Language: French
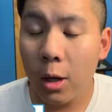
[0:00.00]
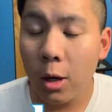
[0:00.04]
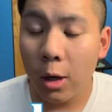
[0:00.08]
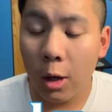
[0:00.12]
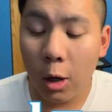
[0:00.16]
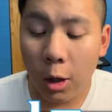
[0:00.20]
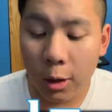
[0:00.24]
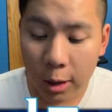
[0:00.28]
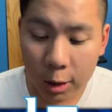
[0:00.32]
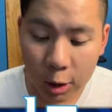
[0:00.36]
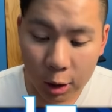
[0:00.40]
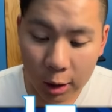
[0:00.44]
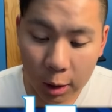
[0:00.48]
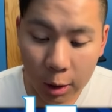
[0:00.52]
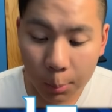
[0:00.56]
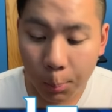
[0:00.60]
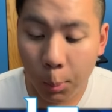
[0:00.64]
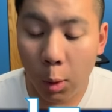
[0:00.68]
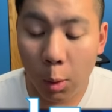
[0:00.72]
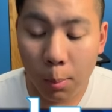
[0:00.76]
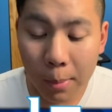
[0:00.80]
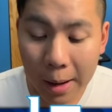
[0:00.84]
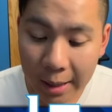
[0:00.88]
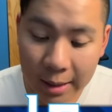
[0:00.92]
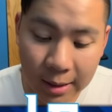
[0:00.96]
euh, euh,
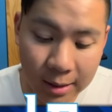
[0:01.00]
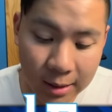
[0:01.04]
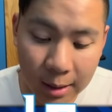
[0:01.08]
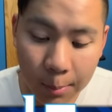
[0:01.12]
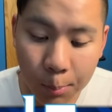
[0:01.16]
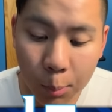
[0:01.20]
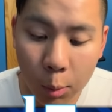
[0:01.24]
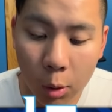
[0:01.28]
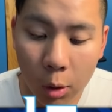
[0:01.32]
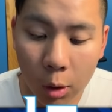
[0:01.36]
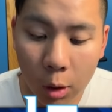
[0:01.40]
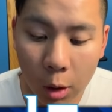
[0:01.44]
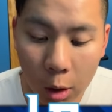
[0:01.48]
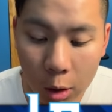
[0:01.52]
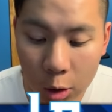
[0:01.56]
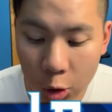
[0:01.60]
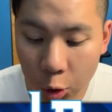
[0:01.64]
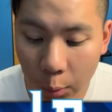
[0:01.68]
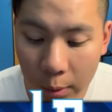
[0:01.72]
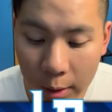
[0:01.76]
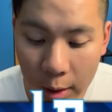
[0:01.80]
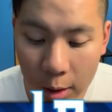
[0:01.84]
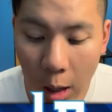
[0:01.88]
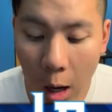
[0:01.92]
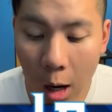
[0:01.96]
pour maxer, pour
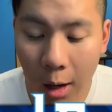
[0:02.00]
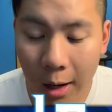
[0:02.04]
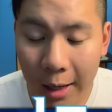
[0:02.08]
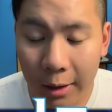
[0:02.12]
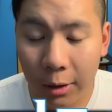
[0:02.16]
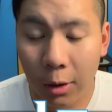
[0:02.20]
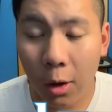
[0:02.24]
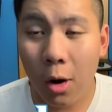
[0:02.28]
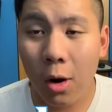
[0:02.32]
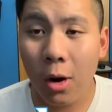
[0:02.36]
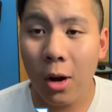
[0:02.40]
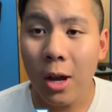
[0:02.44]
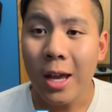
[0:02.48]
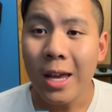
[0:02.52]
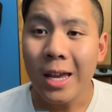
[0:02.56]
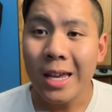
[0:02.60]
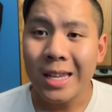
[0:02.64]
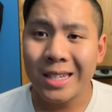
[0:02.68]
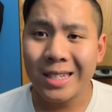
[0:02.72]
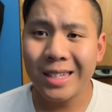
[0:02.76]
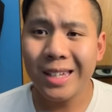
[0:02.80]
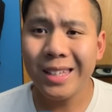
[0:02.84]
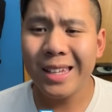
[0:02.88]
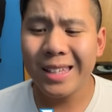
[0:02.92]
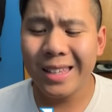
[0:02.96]
jouer en ladder.
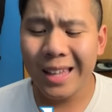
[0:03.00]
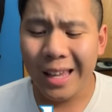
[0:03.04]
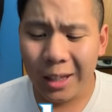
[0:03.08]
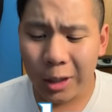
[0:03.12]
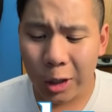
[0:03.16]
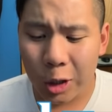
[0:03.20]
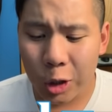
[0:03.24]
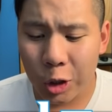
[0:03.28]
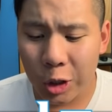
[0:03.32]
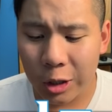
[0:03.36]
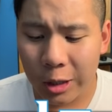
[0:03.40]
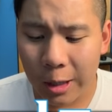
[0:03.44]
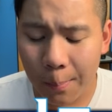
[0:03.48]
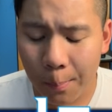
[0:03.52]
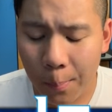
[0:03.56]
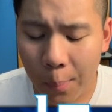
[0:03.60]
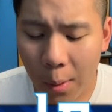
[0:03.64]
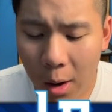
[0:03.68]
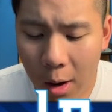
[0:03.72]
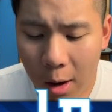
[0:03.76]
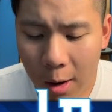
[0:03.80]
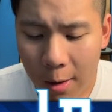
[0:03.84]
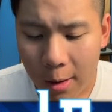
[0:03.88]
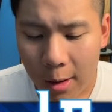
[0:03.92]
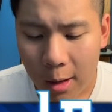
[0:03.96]
C'était des decks que j'étais
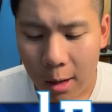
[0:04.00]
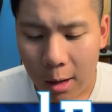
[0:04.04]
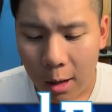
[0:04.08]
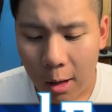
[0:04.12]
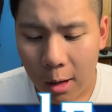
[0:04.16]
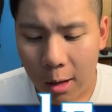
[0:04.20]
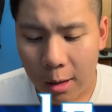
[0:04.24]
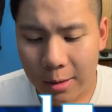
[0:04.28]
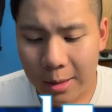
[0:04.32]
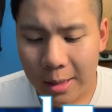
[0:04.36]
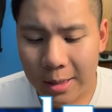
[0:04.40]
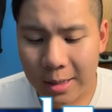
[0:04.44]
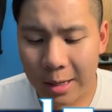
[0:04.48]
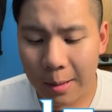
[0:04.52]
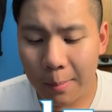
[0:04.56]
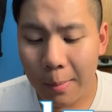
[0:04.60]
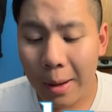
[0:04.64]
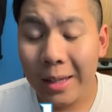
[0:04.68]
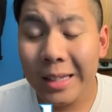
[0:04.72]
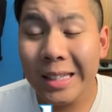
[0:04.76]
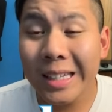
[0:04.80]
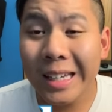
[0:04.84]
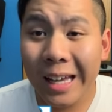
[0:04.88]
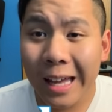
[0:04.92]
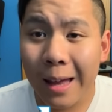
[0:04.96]
pas
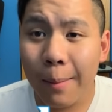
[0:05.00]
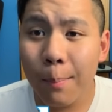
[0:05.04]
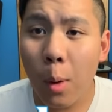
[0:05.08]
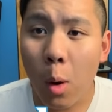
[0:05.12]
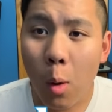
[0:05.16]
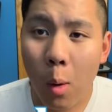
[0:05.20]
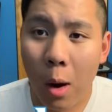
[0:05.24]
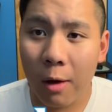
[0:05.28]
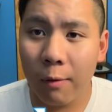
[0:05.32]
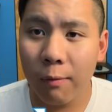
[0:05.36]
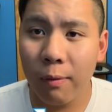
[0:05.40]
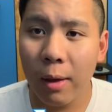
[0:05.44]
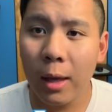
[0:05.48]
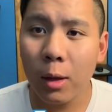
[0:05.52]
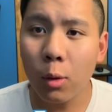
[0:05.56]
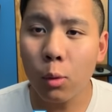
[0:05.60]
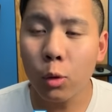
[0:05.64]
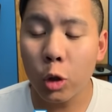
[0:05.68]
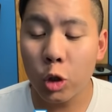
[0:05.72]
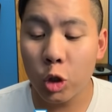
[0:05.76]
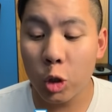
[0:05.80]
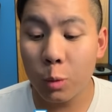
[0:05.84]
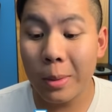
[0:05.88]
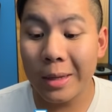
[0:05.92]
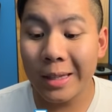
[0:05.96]
nécessairement très bon avec ou
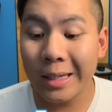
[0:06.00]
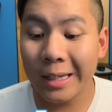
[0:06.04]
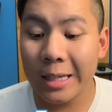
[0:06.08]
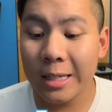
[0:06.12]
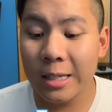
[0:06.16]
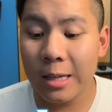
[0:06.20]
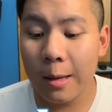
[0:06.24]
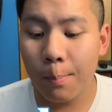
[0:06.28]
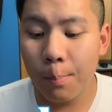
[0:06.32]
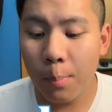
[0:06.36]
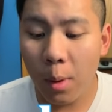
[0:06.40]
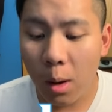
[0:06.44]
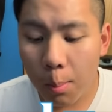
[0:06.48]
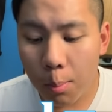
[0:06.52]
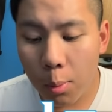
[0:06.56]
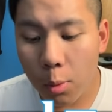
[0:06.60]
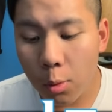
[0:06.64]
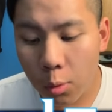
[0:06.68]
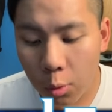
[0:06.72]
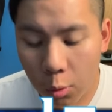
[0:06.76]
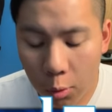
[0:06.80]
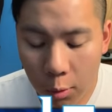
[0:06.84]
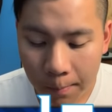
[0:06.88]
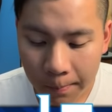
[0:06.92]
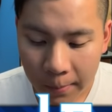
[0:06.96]
que je maîtrisais pas
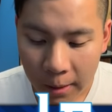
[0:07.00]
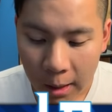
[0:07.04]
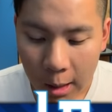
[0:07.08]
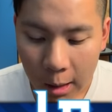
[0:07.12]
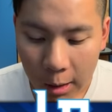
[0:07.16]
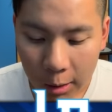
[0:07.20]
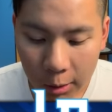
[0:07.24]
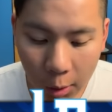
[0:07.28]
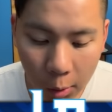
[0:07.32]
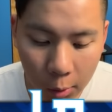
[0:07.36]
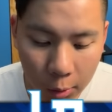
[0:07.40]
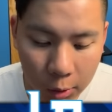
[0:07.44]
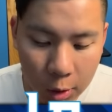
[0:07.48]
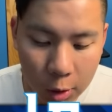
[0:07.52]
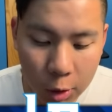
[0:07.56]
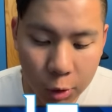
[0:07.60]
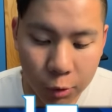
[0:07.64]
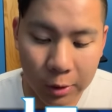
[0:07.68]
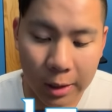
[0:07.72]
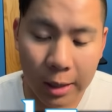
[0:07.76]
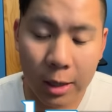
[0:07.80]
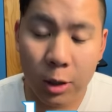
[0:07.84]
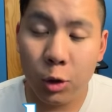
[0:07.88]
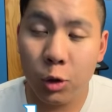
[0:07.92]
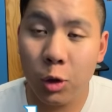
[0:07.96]
beaucoup. Donc, je
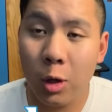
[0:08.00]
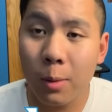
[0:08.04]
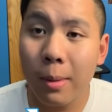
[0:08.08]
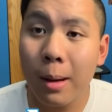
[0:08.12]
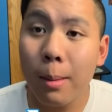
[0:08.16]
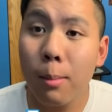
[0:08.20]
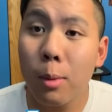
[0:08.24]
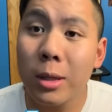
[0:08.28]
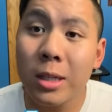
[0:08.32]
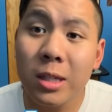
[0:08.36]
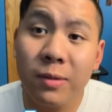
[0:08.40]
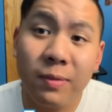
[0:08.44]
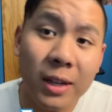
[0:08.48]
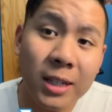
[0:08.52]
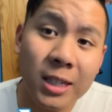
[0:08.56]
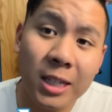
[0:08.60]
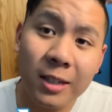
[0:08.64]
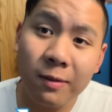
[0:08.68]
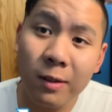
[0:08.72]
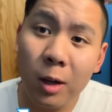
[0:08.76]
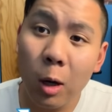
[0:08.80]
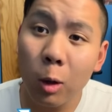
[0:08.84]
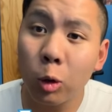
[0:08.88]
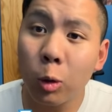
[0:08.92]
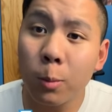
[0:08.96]
voulais justement me
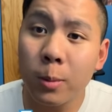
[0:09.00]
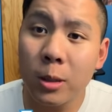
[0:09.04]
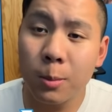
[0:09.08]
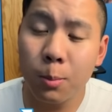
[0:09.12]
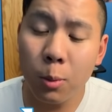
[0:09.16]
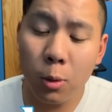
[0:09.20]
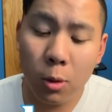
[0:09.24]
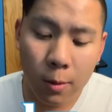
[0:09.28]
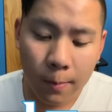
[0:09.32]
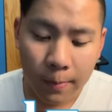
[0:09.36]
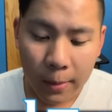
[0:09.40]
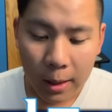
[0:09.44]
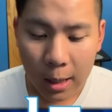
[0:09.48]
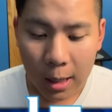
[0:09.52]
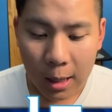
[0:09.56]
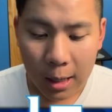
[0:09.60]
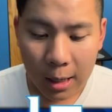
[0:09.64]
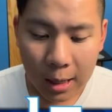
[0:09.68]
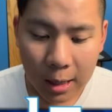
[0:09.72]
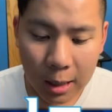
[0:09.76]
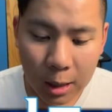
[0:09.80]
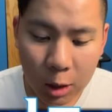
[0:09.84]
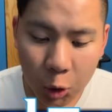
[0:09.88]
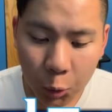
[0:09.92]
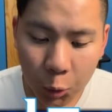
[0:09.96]
diversifier un tout petit peu et